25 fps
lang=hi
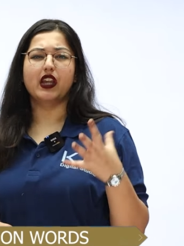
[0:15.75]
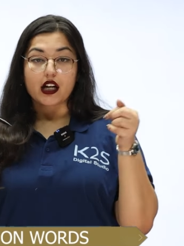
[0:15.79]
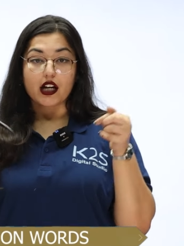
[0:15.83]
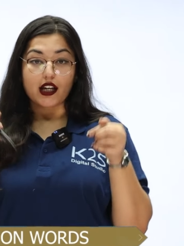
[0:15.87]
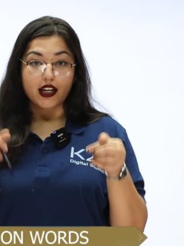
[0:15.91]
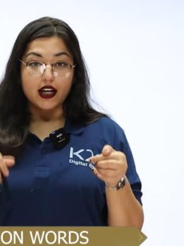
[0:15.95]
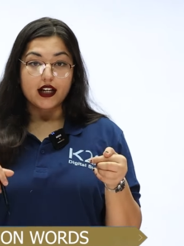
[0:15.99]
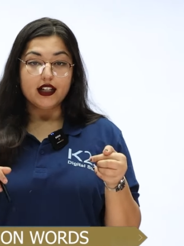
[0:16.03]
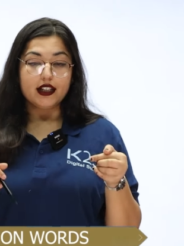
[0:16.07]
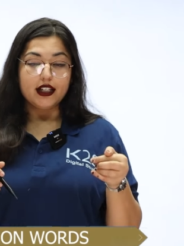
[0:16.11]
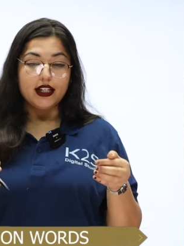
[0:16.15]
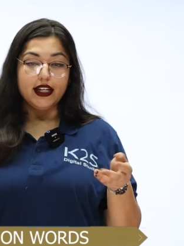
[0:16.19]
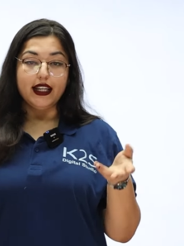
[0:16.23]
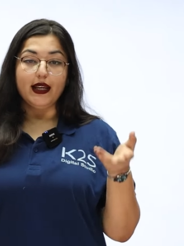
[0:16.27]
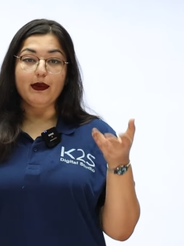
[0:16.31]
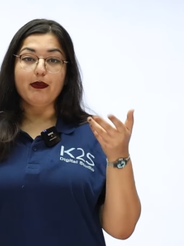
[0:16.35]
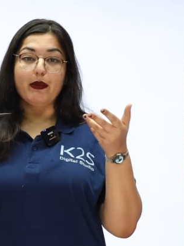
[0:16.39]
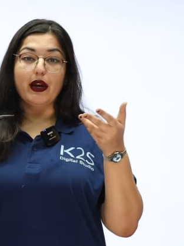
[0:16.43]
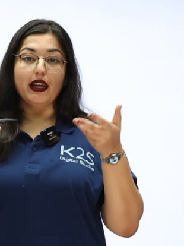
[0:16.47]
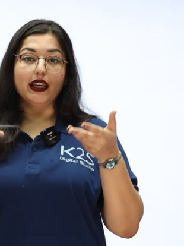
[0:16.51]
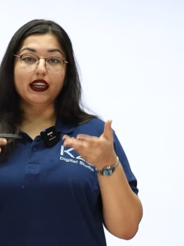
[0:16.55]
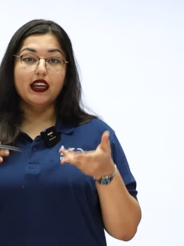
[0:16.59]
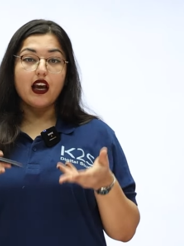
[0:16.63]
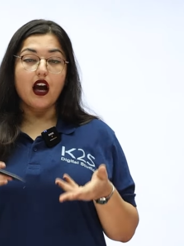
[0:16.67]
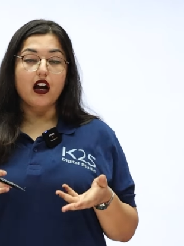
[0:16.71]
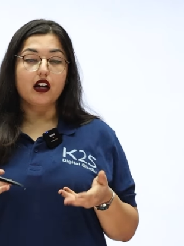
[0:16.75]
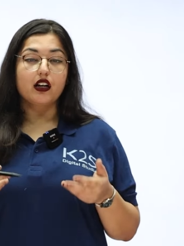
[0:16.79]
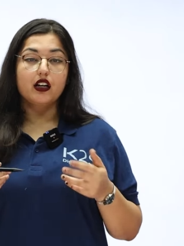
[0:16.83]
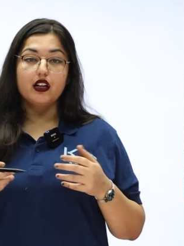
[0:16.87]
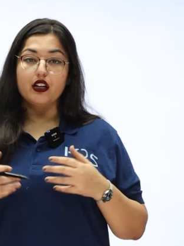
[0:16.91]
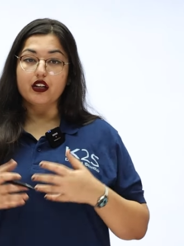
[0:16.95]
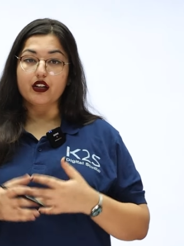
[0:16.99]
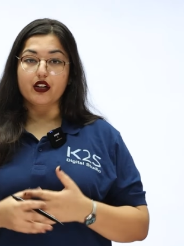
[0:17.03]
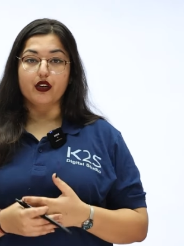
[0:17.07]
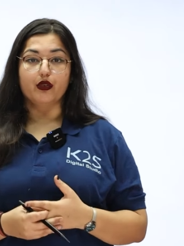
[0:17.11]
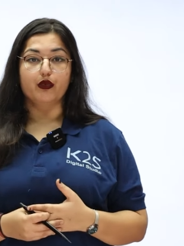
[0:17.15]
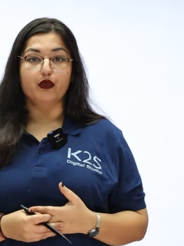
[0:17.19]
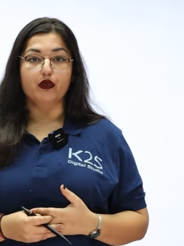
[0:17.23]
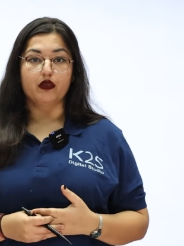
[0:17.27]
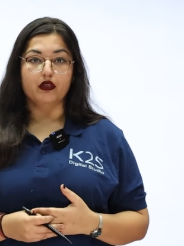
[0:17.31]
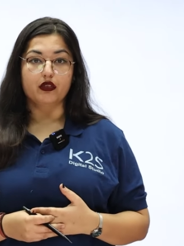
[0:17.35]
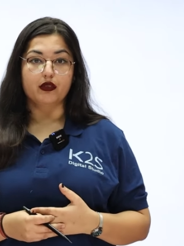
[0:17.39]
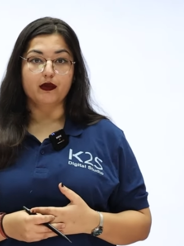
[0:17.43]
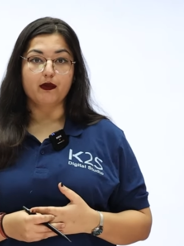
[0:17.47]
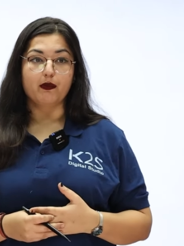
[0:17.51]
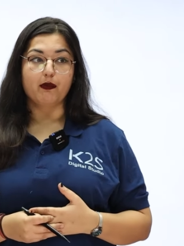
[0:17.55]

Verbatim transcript: Currently main kya kar rahi hu